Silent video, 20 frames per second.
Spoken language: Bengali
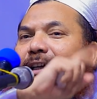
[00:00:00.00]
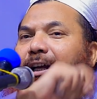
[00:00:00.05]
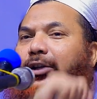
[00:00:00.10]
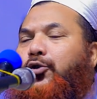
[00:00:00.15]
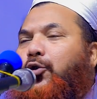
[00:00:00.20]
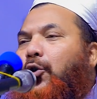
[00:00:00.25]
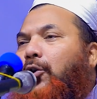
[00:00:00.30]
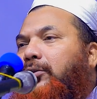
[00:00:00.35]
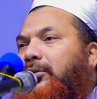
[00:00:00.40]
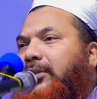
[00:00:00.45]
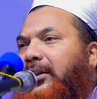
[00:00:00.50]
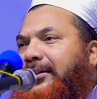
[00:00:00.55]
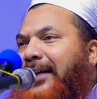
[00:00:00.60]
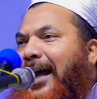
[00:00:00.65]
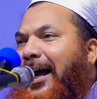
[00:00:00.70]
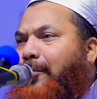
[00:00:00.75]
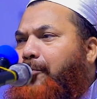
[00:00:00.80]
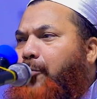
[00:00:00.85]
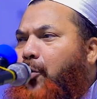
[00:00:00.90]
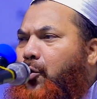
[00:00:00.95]
দিকে চলতে
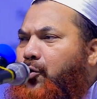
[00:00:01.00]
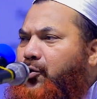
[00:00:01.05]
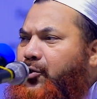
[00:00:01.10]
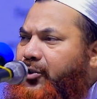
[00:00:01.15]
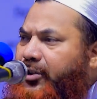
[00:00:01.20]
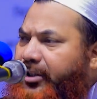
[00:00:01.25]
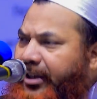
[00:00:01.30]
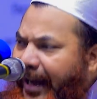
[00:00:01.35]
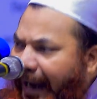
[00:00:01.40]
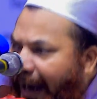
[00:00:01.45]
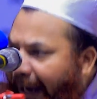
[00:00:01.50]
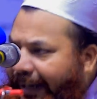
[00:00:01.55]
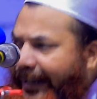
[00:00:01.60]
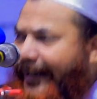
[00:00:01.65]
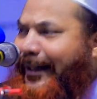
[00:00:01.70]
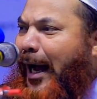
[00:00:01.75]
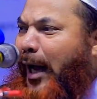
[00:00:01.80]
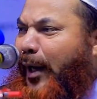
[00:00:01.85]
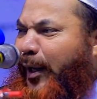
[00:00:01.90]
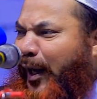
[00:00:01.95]
থাকব
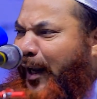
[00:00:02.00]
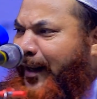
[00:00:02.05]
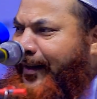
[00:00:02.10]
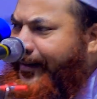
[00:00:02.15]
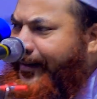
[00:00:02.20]
যেইখানে